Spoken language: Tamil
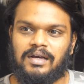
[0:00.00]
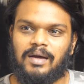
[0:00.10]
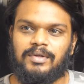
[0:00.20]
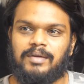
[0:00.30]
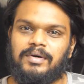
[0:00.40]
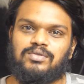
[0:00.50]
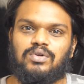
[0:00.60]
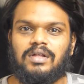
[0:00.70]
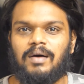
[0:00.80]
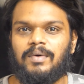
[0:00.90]
தானே அப்படிங்கிறப்ப அது
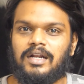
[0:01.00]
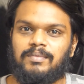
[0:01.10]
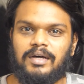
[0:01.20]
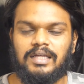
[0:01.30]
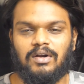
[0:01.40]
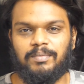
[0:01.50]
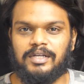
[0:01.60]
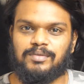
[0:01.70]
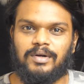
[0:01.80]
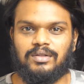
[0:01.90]
சொல்லுது ஆமாம் நன்மை அதிகளவில்
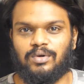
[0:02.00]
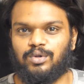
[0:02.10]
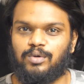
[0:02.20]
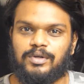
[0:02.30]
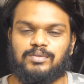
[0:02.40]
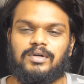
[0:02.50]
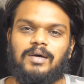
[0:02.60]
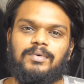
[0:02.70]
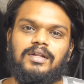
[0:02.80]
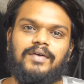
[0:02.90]
பேச மாட்டேன் தொண்ட பேச
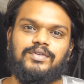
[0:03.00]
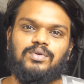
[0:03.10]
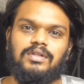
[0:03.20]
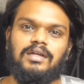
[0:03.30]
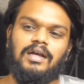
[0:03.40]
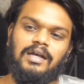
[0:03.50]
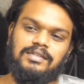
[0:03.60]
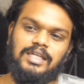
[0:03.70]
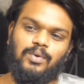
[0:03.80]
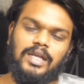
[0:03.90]
மாட்டேன் அப்படின்னு ரேவன் சொல்லுது
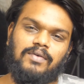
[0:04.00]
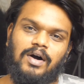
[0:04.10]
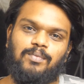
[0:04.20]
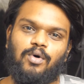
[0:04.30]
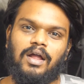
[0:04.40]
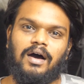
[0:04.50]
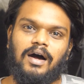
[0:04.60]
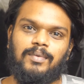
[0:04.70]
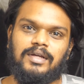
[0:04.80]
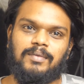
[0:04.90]
சரி ஓகே வா போகலாம்
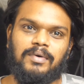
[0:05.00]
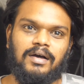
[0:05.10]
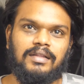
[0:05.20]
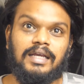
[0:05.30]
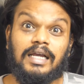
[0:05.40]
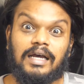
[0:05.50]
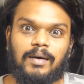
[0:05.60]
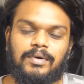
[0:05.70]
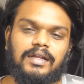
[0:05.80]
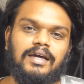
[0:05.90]
அப்படிங்கிறப்ப அது எங்கே
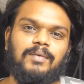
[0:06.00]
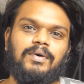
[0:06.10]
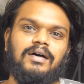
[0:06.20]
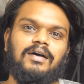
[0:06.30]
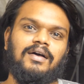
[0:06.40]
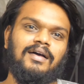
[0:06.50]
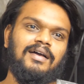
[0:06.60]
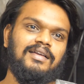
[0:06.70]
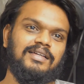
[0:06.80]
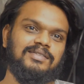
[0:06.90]
அப்படின்னு கேட்குறப்ப
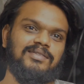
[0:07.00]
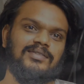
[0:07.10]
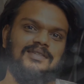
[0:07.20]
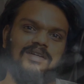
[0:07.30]
எஸ்